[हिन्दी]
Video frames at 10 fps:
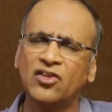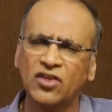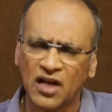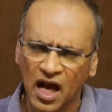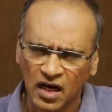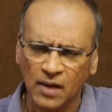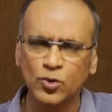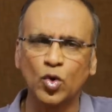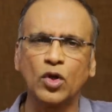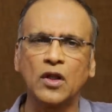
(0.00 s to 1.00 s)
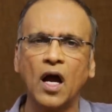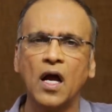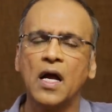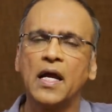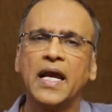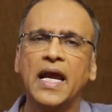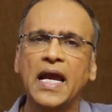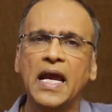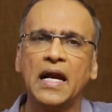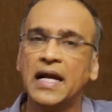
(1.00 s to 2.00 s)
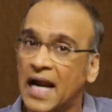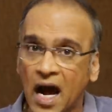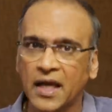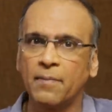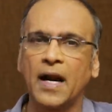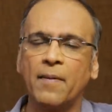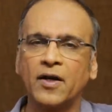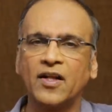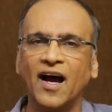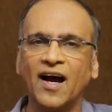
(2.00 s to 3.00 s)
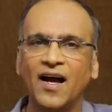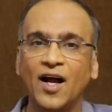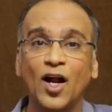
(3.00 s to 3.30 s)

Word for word: इतना कमजोर था कि ना के बराबर था